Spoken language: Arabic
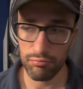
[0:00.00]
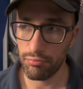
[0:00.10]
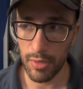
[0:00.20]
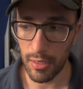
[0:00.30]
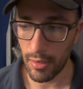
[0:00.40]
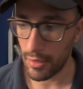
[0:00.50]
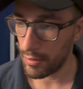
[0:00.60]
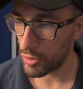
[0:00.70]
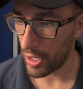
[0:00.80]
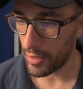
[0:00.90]
يعني انا
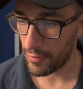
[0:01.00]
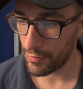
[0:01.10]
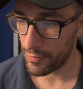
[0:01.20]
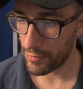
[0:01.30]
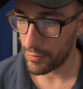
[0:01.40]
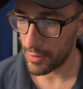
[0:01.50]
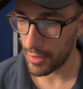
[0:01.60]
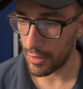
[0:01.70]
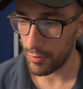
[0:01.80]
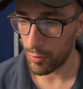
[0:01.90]
مش عارف ايه
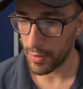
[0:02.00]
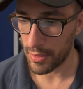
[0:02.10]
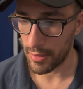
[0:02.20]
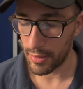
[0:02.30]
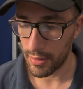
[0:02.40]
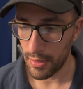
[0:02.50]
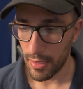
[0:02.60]
اللي ممكن